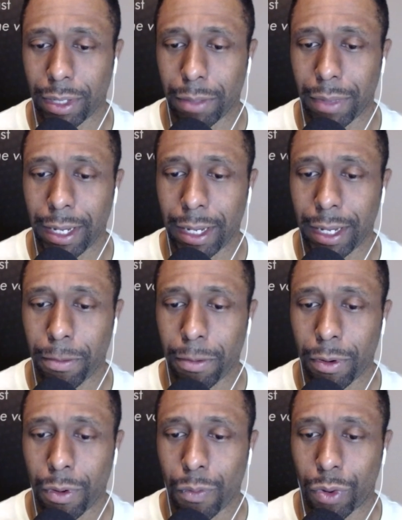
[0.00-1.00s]
animales,
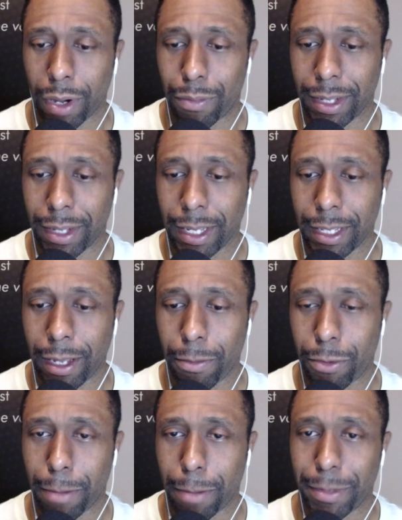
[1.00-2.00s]
por el planeta,
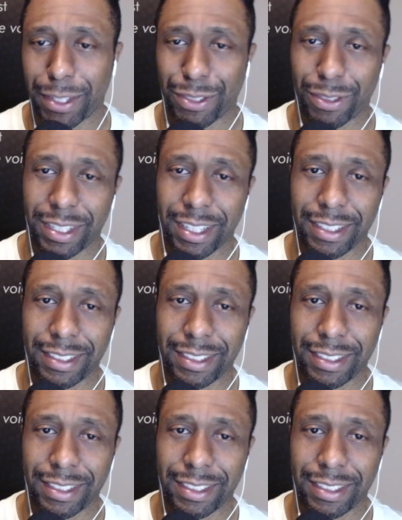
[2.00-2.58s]
por las personas.